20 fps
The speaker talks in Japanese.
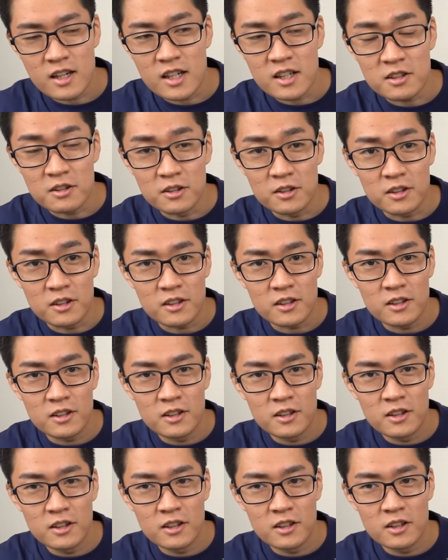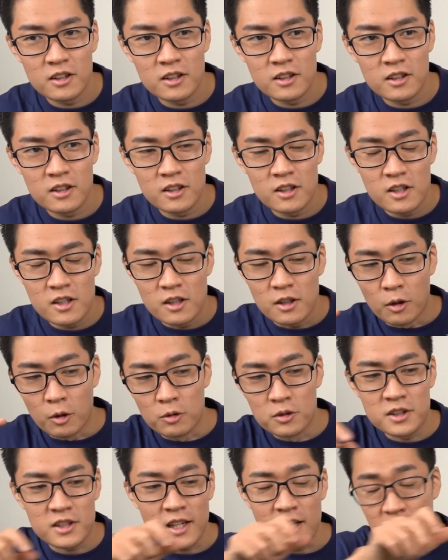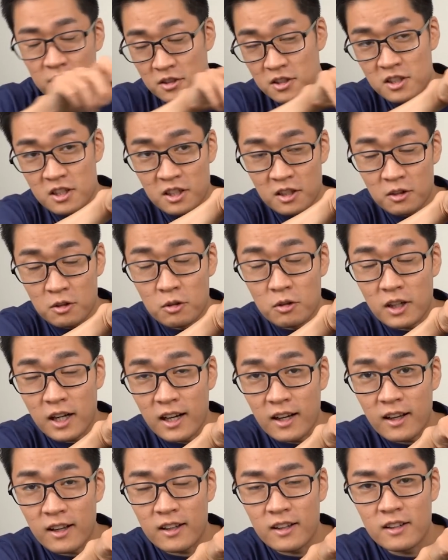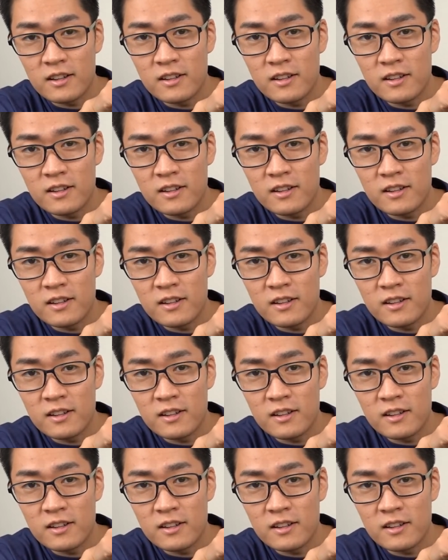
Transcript: かりと音声の信号が